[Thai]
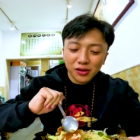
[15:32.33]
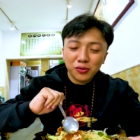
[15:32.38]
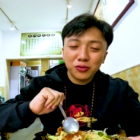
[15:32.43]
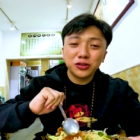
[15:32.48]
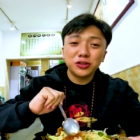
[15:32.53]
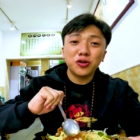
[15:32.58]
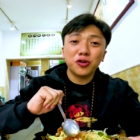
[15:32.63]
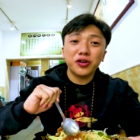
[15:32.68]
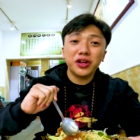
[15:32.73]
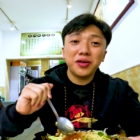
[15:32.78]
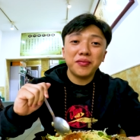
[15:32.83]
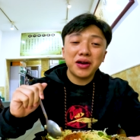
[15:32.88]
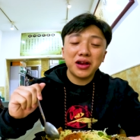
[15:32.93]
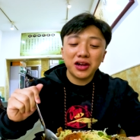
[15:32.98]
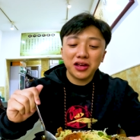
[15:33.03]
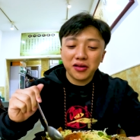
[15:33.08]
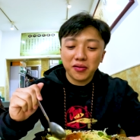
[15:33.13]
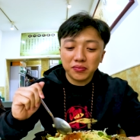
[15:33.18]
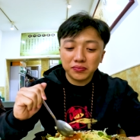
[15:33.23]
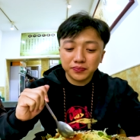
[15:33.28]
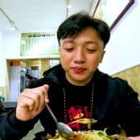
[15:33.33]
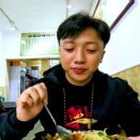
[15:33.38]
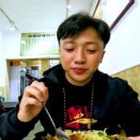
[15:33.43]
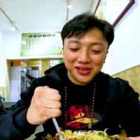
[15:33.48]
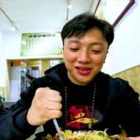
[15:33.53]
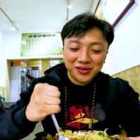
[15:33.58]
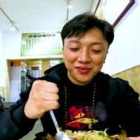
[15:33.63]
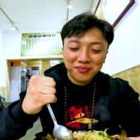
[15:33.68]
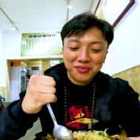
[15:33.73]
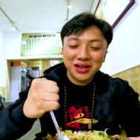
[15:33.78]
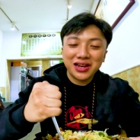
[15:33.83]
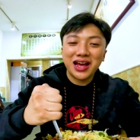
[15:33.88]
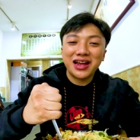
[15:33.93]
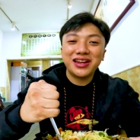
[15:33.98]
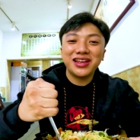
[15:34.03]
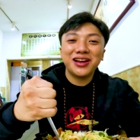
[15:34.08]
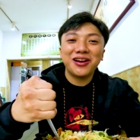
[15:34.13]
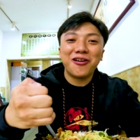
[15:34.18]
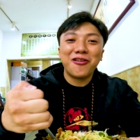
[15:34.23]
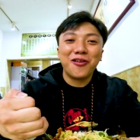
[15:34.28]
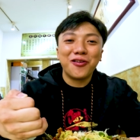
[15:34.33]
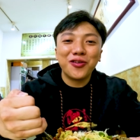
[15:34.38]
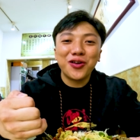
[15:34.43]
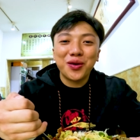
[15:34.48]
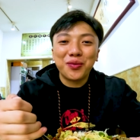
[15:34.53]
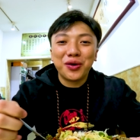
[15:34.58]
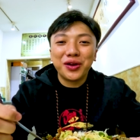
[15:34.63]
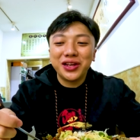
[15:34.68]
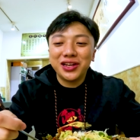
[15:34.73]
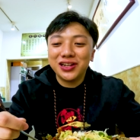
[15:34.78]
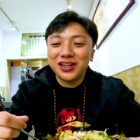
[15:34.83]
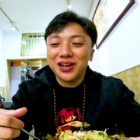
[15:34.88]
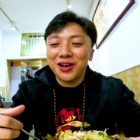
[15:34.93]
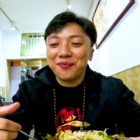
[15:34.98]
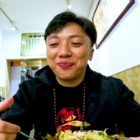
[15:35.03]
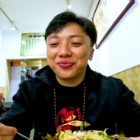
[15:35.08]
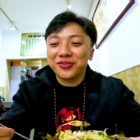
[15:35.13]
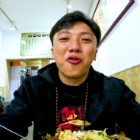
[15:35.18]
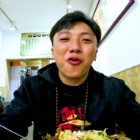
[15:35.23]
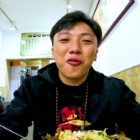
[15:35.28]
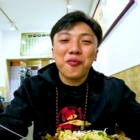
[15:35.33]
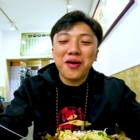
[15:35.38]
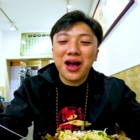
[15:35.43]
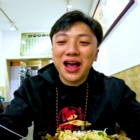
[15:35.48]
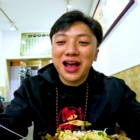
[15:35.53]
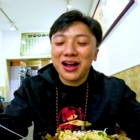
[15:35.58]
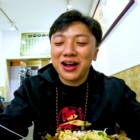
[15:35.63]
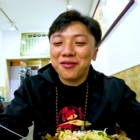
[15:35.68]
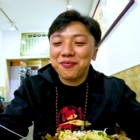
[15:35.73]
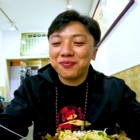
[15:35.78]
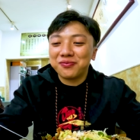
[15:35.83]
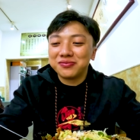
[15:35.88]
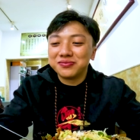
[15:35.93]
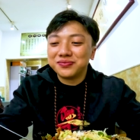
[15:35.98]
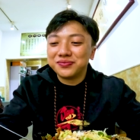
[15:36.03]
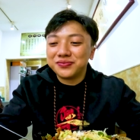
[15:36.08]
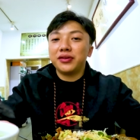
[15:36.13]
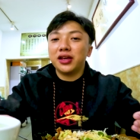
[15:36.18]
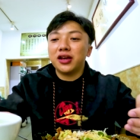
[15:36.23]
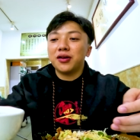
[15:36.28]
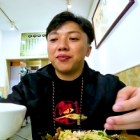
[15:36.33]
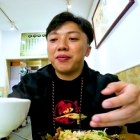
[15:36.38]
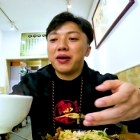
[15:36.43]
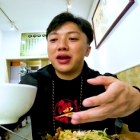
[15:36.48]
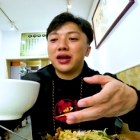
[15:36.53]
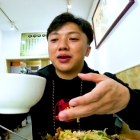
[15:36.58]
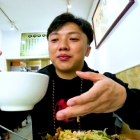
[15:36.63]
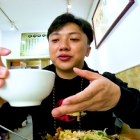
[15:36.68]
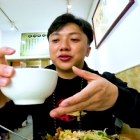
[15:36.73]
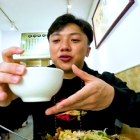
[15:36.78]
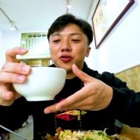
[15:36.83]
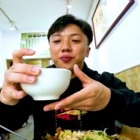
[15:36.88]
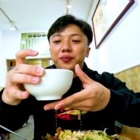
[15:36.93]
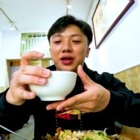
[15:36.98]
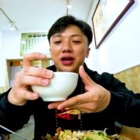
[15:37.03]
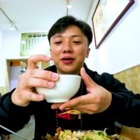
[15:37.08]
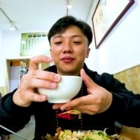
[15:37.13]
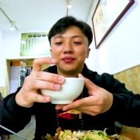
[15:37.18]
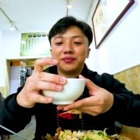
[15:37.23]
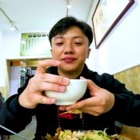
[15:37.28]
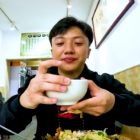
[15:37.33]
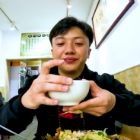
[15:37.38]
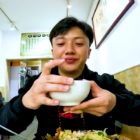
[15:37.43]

ผมโชคดีมากเลยมาร้านที่ของอร่อยพอดีเลยทุกมากครับ นี่ก็เป็นน้ำซุปนะครับ